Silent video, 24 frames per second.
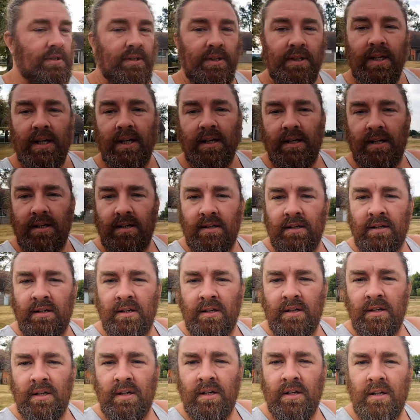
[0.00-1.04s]
il y a
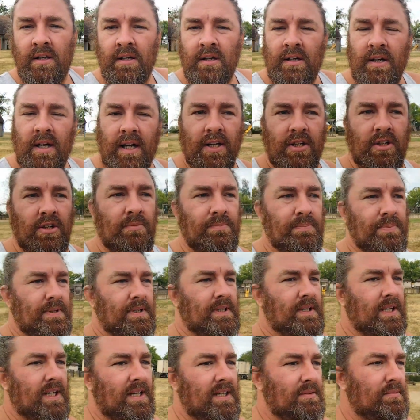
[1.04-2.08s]
un
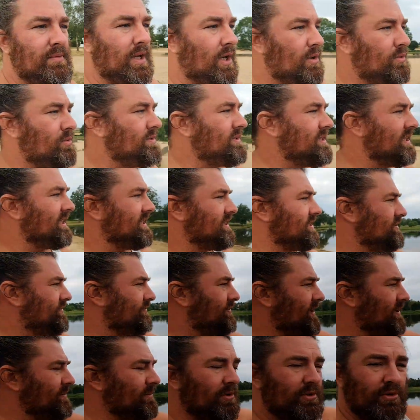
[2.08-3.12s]
camping là, et la route elle est
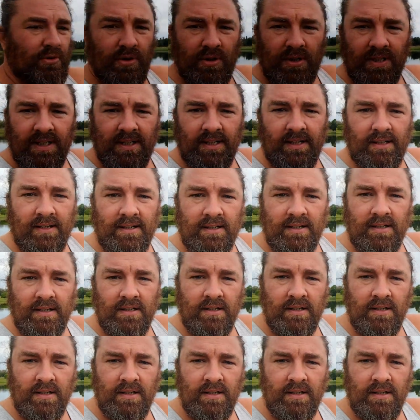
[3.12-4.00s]
vraiment collée à la.